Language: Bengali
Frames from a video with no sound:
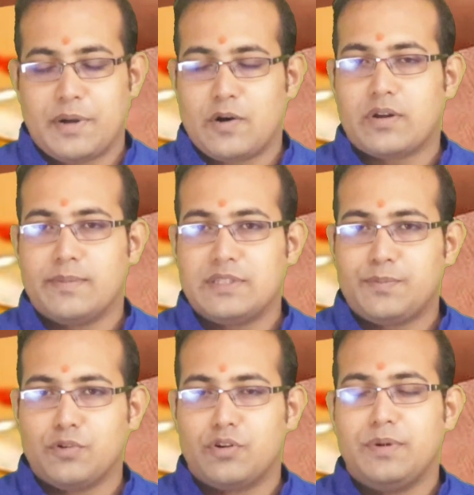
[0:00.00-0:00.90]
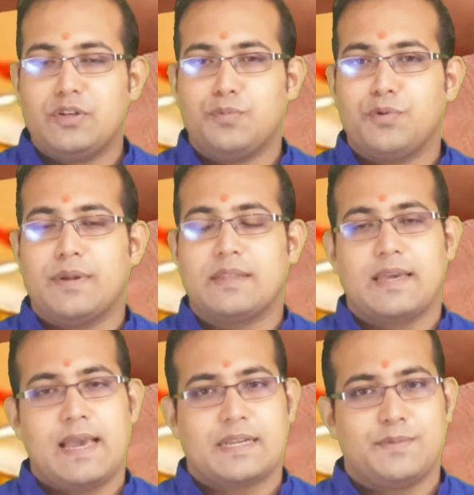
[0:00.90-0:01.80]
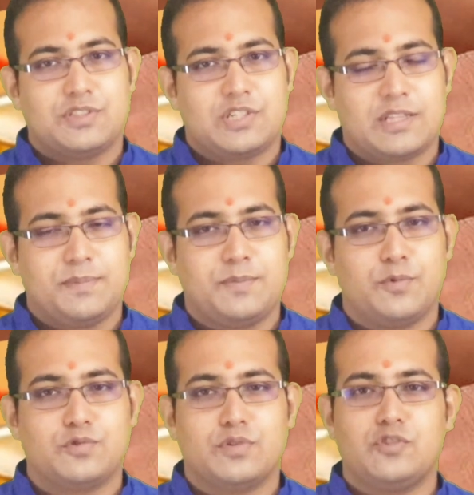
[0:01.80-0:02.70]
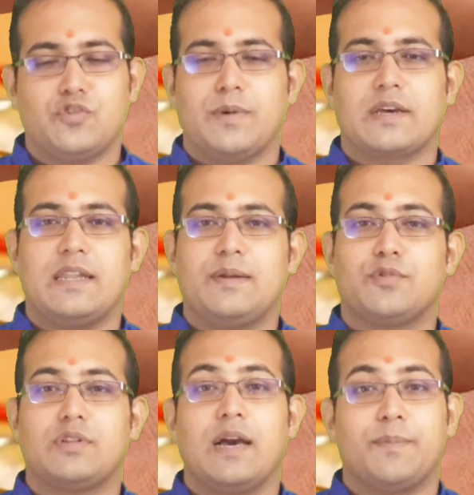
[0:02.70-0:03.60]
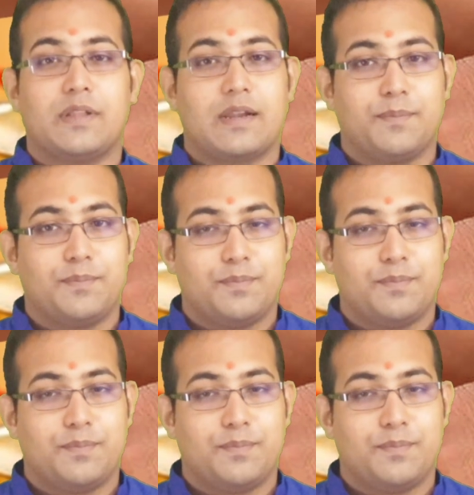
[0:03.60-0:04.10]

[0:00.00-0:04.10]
বারোটা বেজে পনেরো মিনিট দুপুরবেলা থেকে একটা বেজে সাত মিনিট পর্যন্ত এই সময়কালের মধ্যে আপনারা